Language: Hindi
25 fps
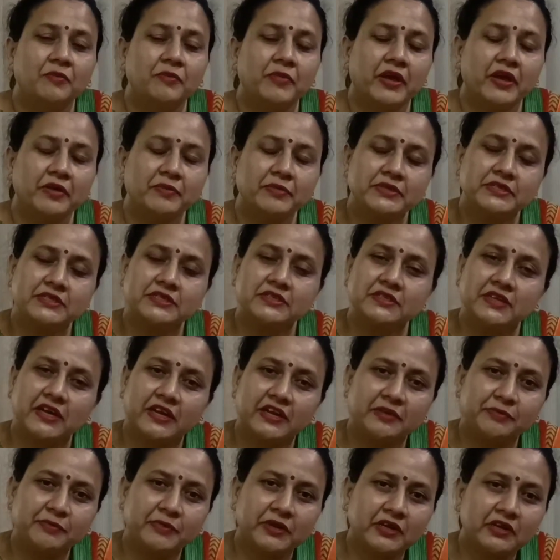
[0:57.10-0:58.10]
मैं मिसेस
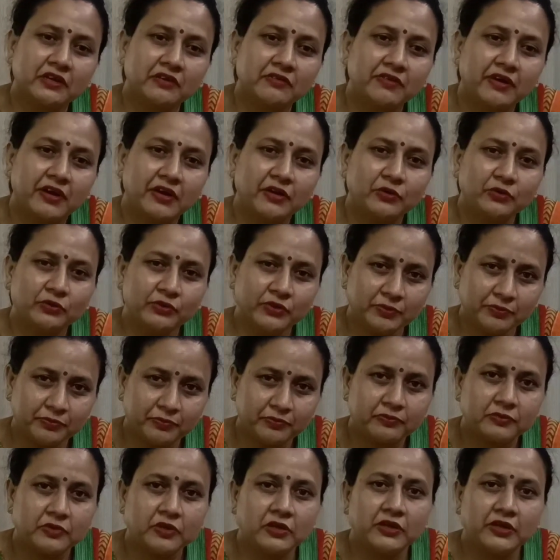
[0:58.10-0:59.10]
डालिमा अग्रवाल
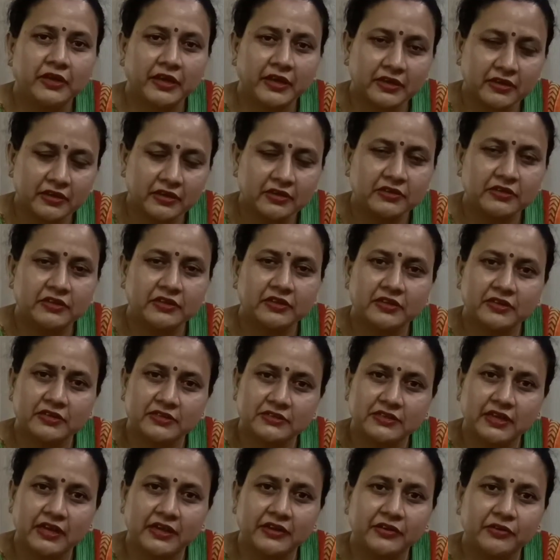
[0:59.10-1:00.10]
हूँ एक इंटीरियर
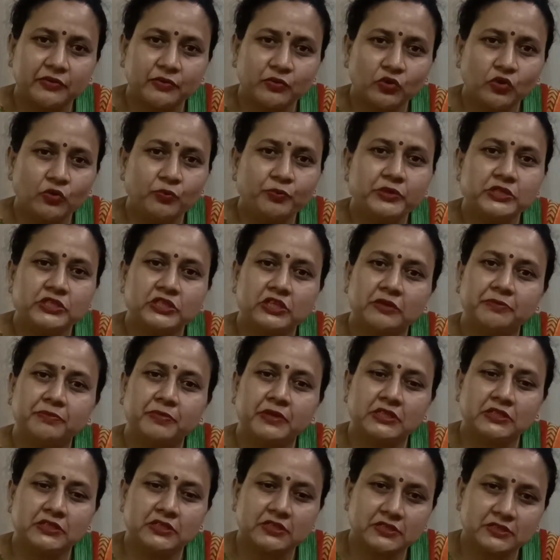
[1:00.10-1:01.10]
डिज़ाइनर हूँ पिछले
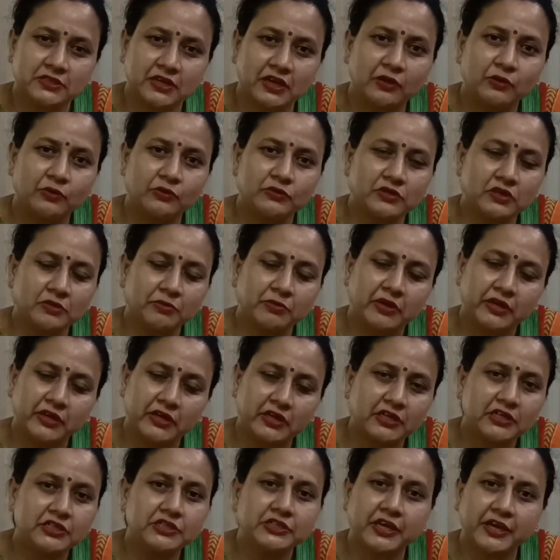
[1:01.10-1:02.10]
25 सालों से
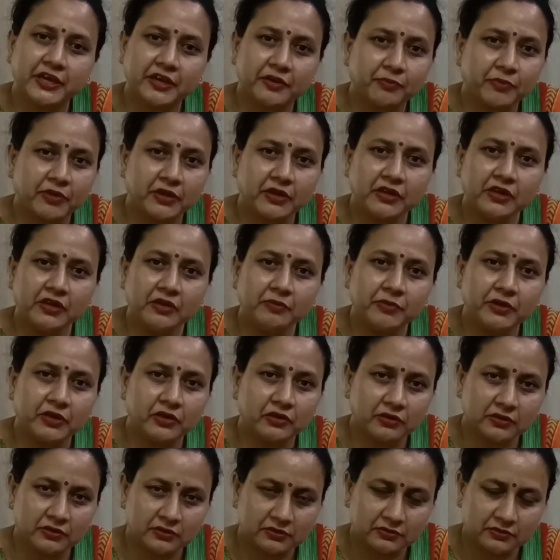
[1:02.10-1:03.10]
बरेली शहर में ही
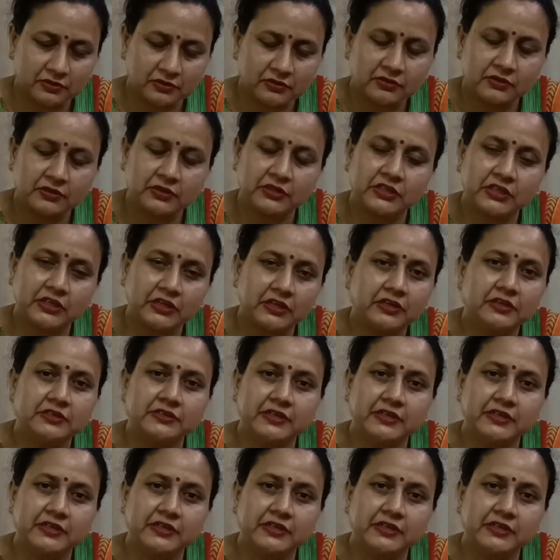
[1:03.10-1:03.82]
मेरा इंटीरियर